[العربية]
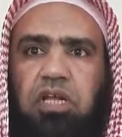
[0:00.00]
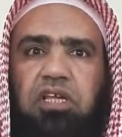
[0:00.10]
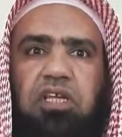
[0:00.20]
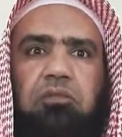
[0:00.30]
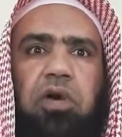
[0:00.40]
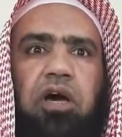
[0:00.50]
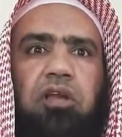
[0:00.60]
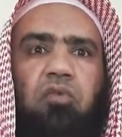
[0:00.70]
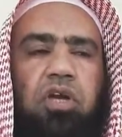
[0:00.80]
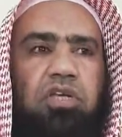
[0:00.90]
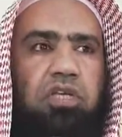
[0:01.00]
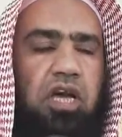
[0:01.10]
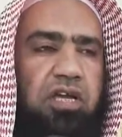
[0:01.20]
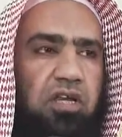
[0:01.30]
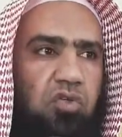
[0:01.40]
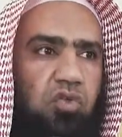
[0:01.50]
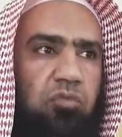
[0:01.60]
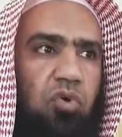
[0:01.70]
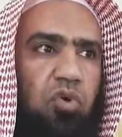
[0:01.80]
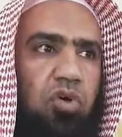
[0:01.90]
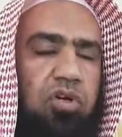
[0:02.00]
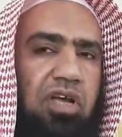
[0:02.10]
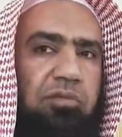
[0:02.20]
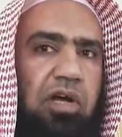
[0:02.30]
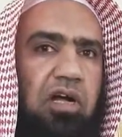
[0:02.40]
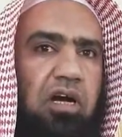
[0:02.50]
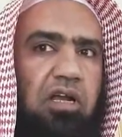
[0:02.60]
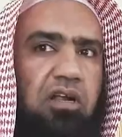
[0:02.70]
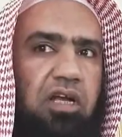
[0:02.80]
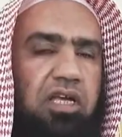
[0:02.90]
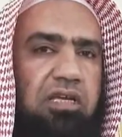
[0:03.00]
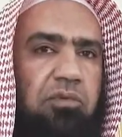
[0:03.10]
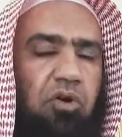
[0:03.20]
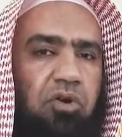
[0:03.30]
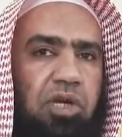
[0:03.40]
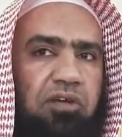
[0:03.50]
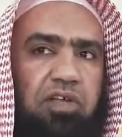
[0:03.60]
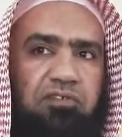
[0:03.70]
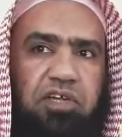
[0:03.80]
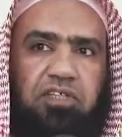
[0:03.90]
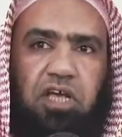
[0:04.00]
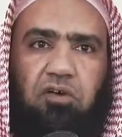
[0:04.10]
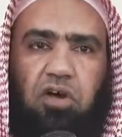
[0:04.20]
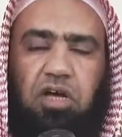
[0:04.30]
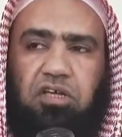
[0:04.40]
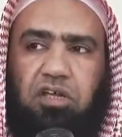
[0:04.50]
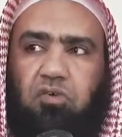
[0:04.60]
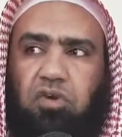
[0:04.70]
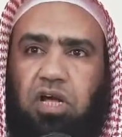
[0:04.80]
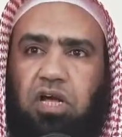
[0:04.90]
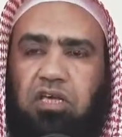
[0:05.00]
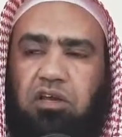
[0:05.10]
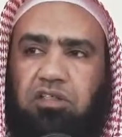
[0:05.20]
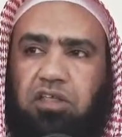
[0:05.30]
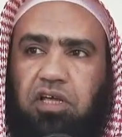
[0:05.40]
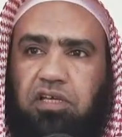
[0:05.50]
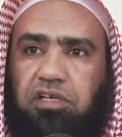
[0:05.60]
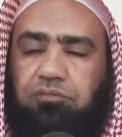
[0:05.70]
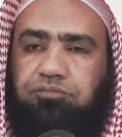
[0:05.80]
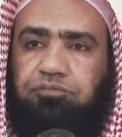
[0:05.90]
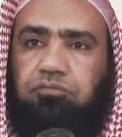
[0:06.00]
من الإيمان وإن كان الجمهور كما قال رحمه الله في الفتاوى يرون غير ذلك